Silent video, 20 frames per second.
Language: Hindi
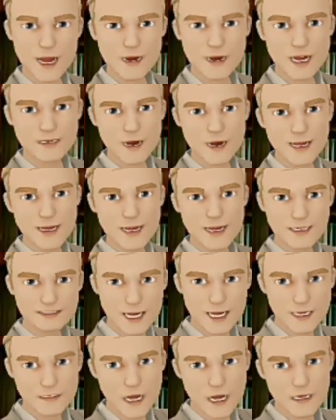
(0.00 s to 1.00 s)
आपको मिल
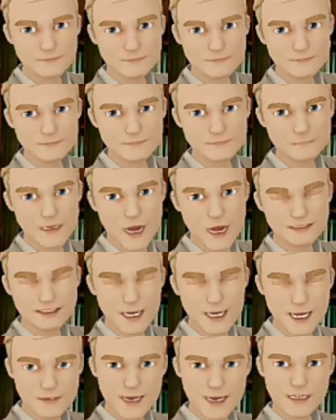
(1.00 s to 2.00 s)
जाएगा और
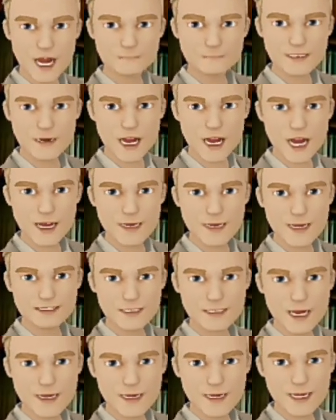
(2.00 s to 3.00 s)
जल्द ही हमारे लिए
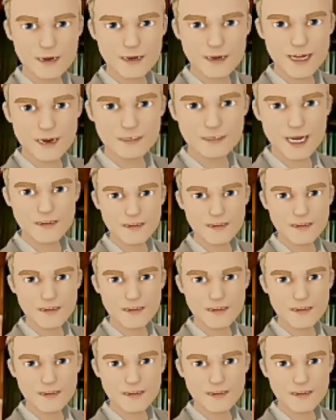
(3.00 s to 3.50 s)
भी जारी कर दिया